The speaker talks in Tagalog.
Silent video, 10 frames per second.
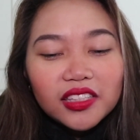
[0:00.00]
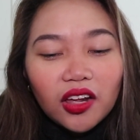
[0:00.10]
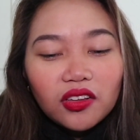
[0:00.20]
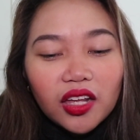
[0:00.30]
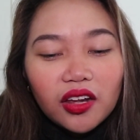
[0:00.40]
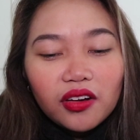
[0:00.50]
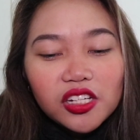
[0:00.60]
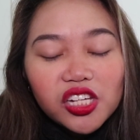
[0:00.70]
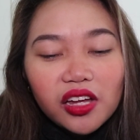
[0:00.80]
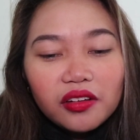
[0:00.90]

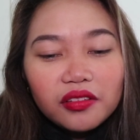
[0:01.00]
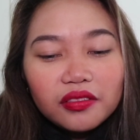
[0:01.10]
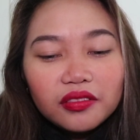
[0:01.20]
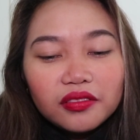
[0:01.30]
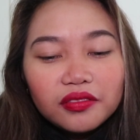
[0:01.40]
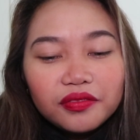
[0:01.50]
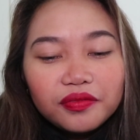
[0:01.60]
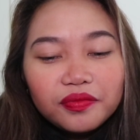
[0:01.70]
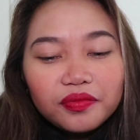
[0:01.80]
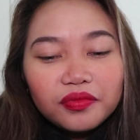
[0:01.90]
Tanaw-tanaw na siya.
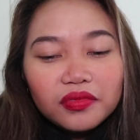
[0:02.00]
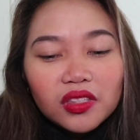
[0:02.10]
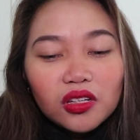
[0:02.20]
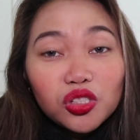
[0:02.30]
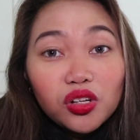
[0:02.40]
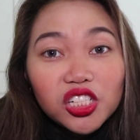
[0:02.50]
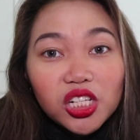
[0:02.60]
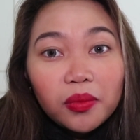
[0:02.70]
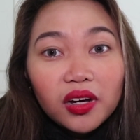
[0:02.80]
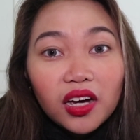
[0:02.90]
Gusto na
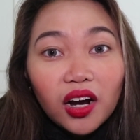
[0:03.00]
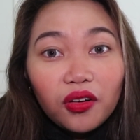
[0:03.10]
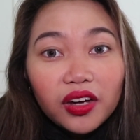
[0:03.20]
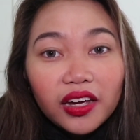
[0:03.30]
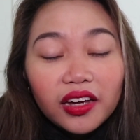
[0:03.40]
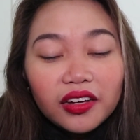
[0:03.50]
siya magkaraoke.